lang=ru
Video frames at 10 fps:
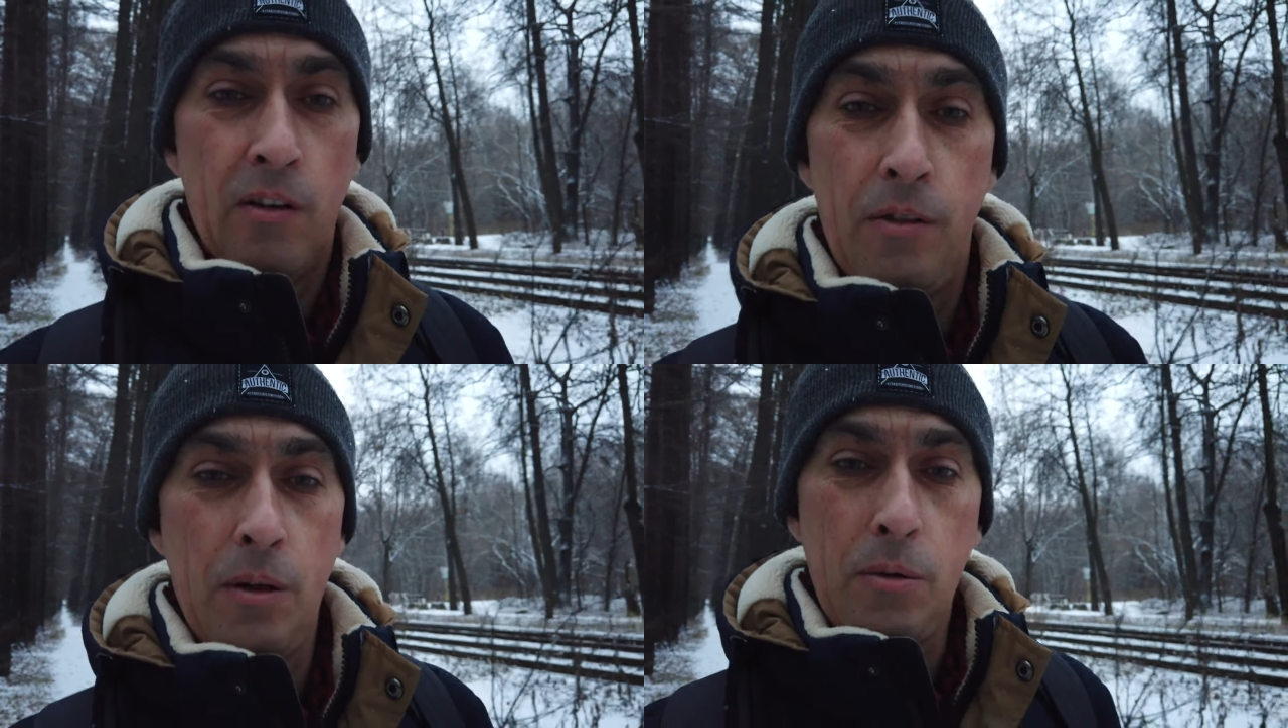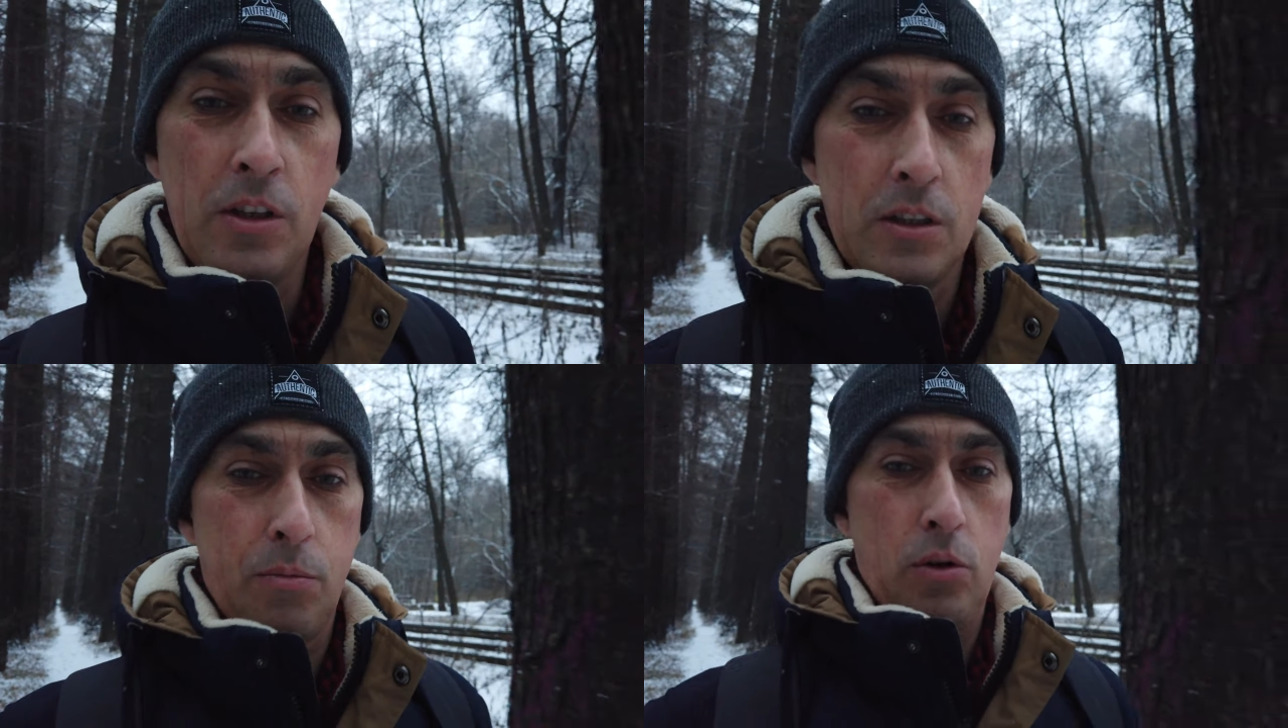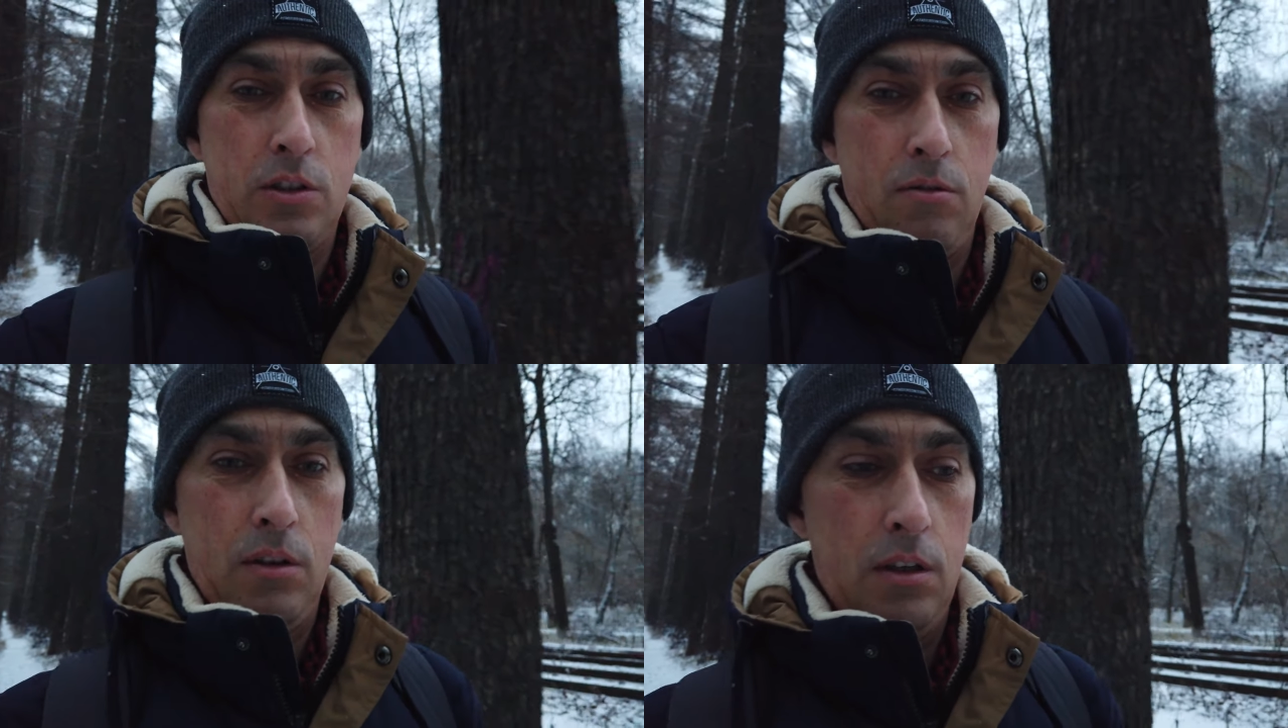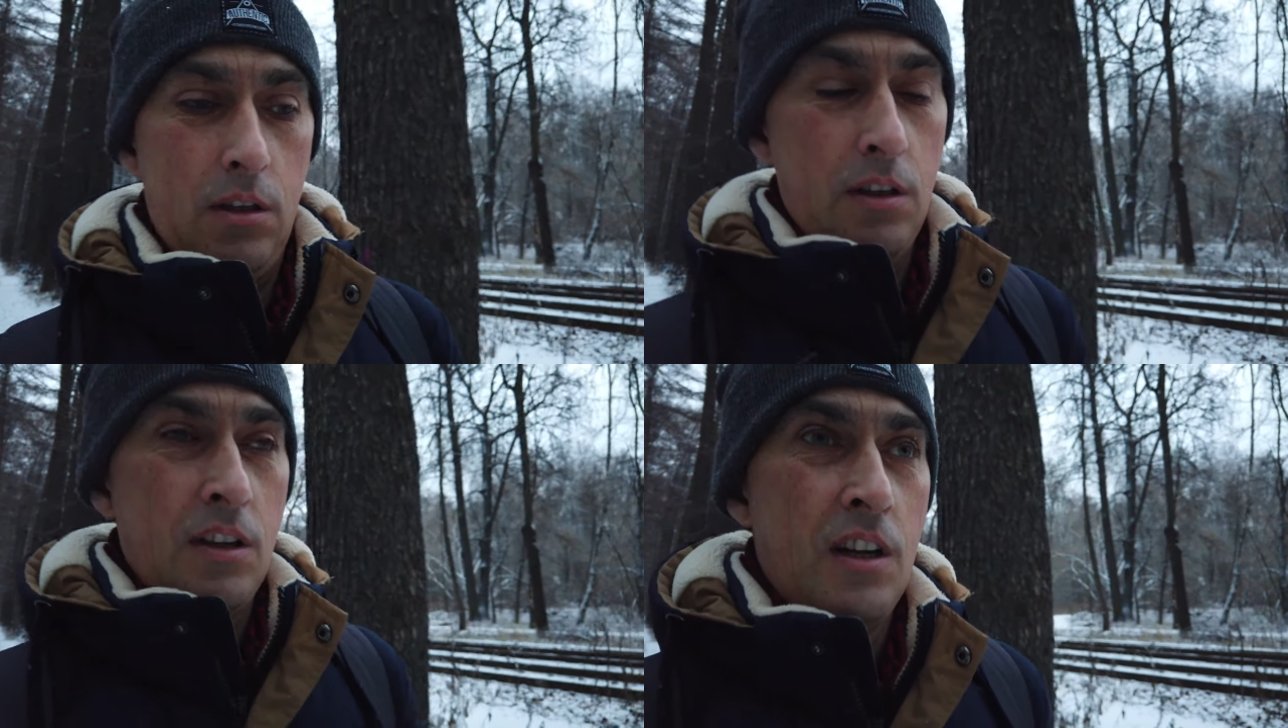времени
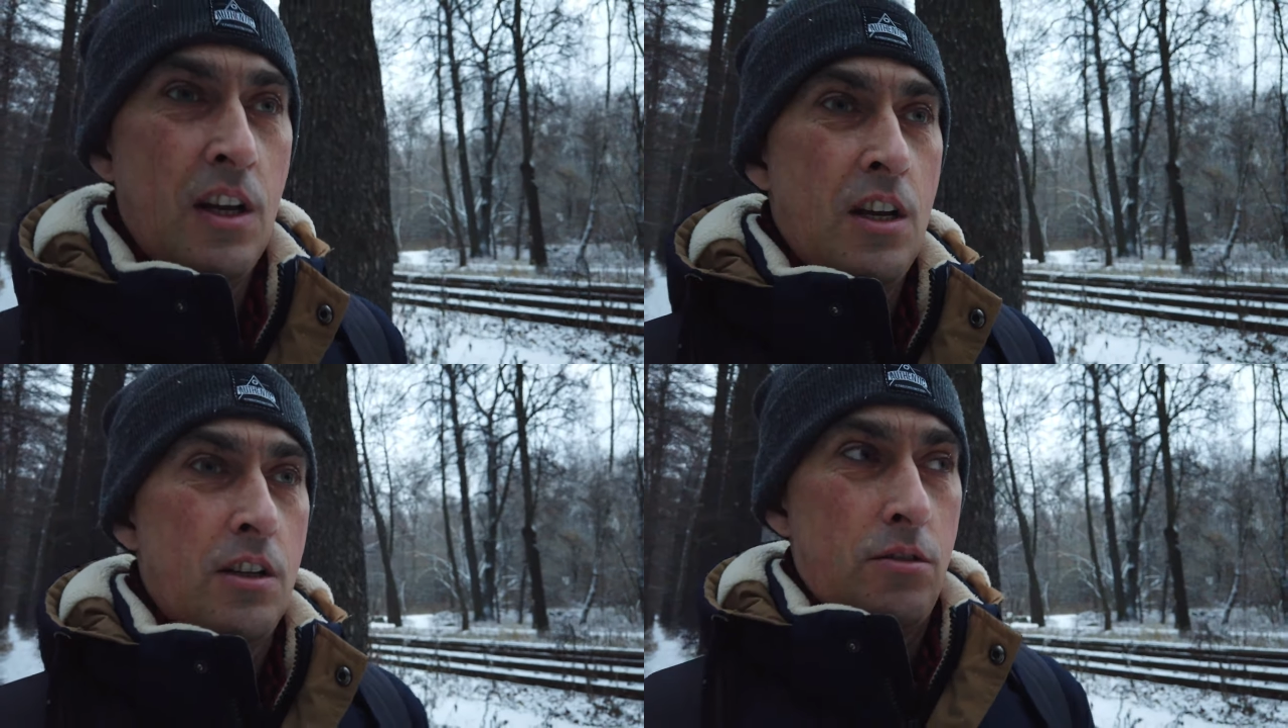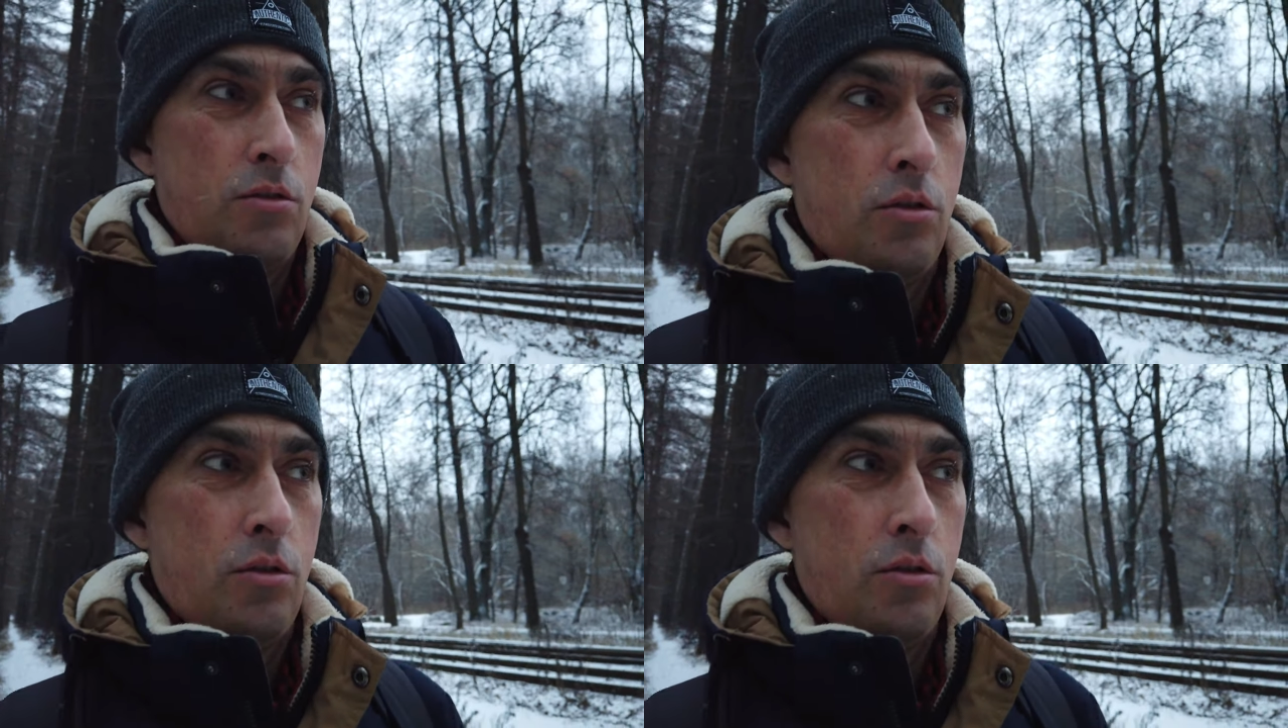использования, с